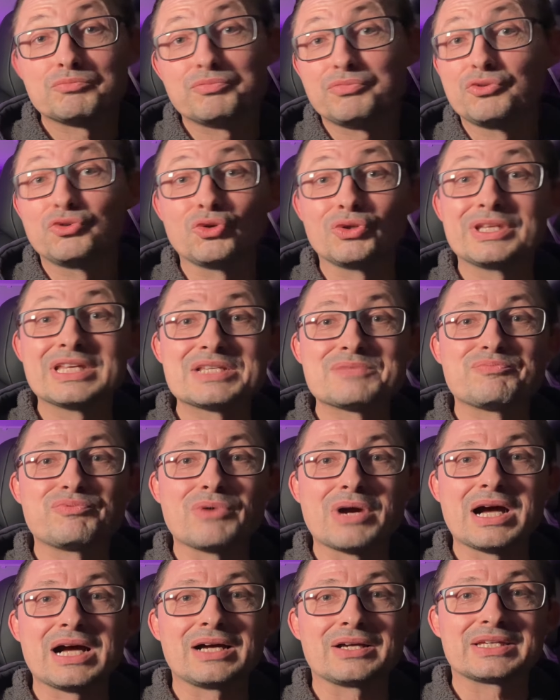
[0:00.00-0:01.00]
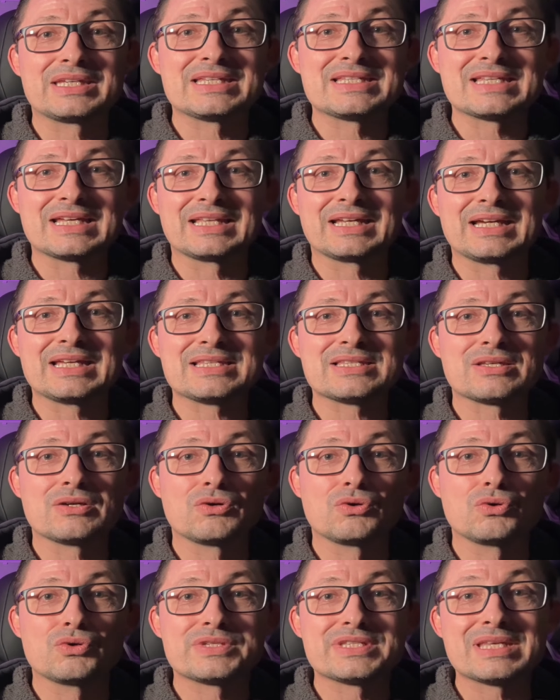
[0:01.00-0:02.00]
plutôt d'espoir qui s'adresse
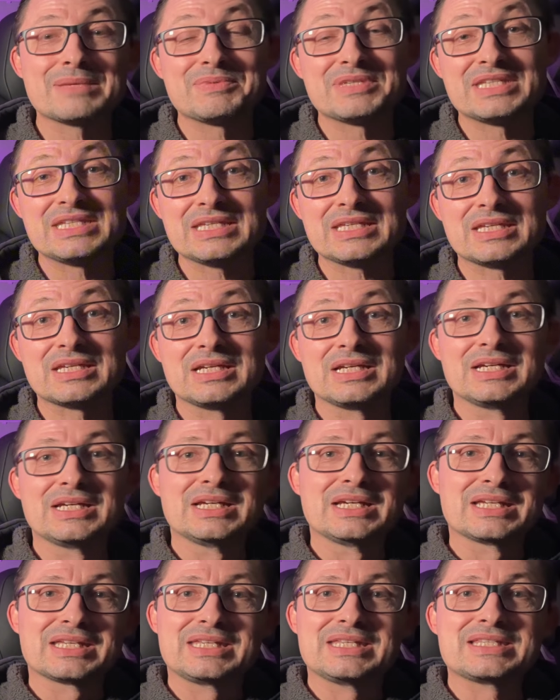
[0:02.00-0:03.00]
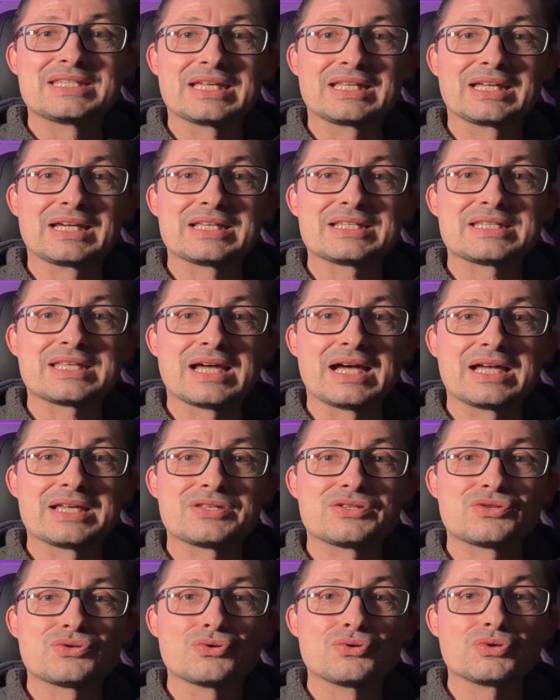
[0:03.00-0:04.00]
aux sceptiques, qui s'adresse à
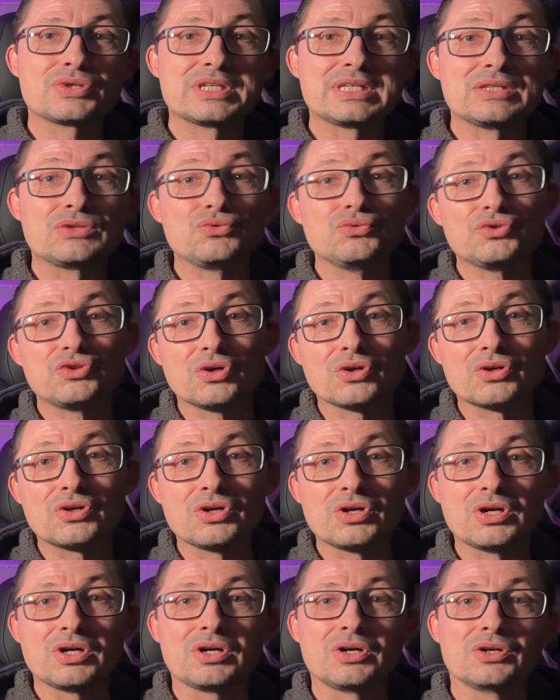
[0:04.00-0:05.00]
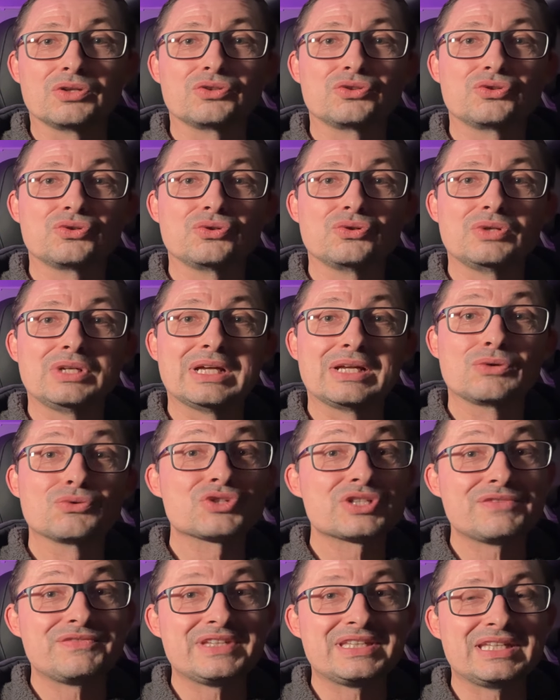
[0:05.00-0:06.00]
ceux qui doutent encore de la
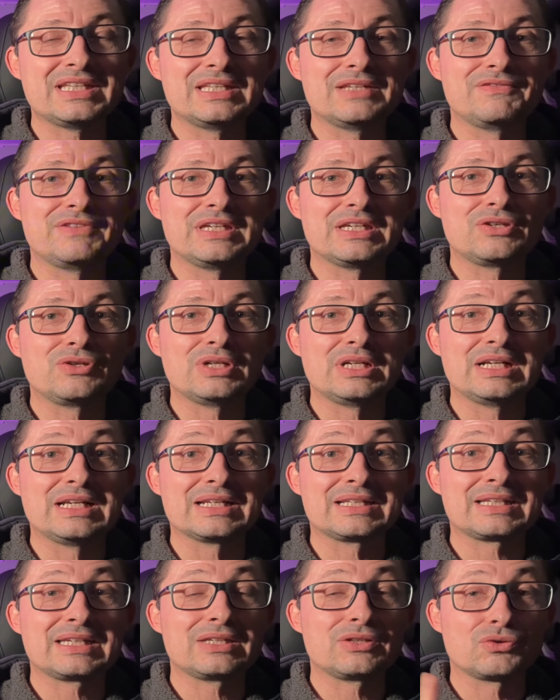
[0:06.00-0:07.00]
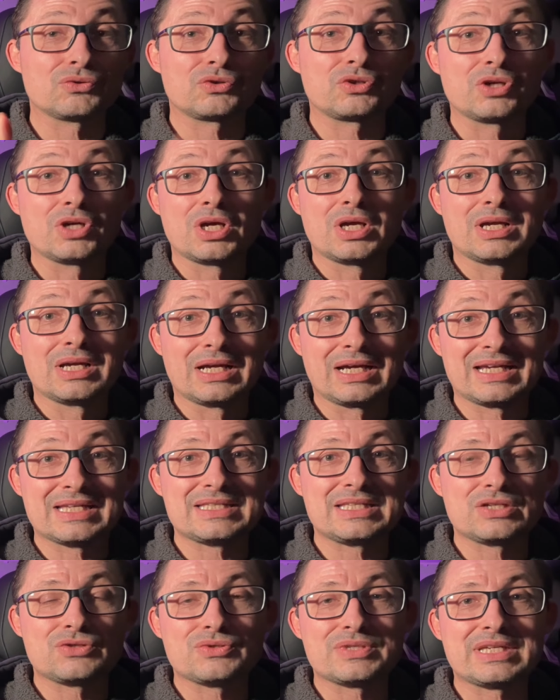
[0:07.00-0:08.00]
longévité des véhicules électriques. Donc
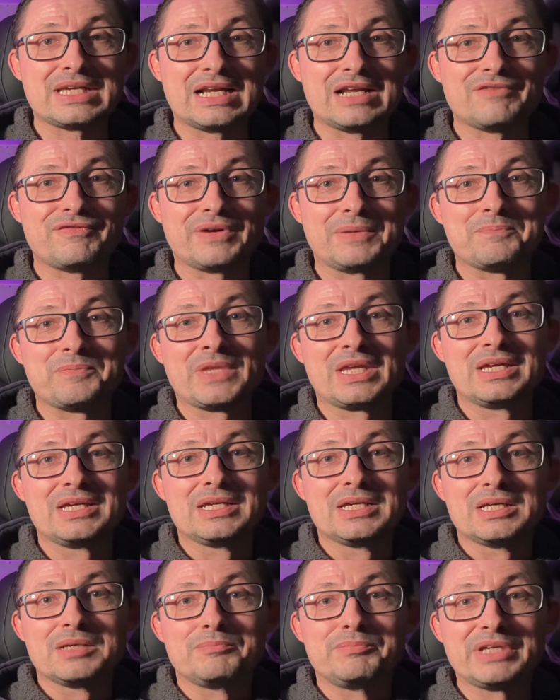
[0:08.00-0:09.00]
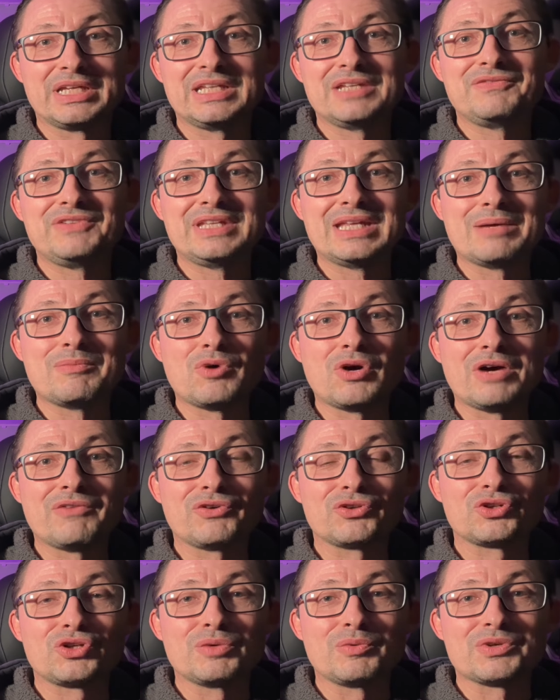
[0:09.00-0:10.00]
Restez jusqu'à la fin. Bien évidemment,
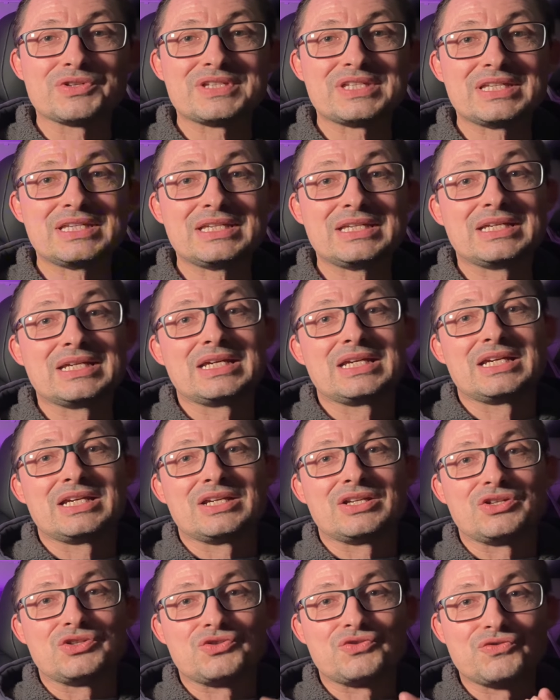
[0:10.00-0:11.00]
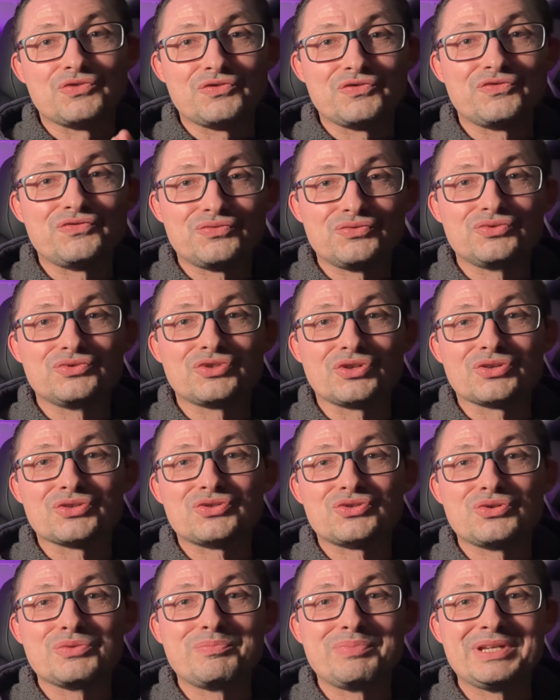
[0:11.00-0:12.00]
avant de commencer, je vous en
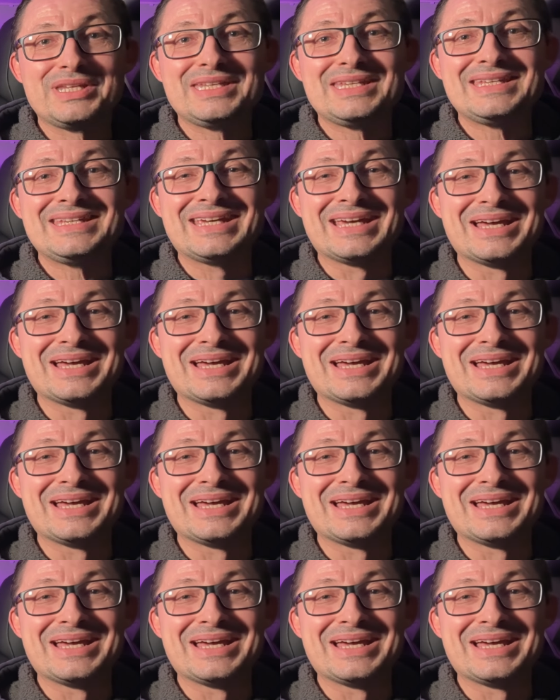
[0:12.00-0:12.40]
supplie,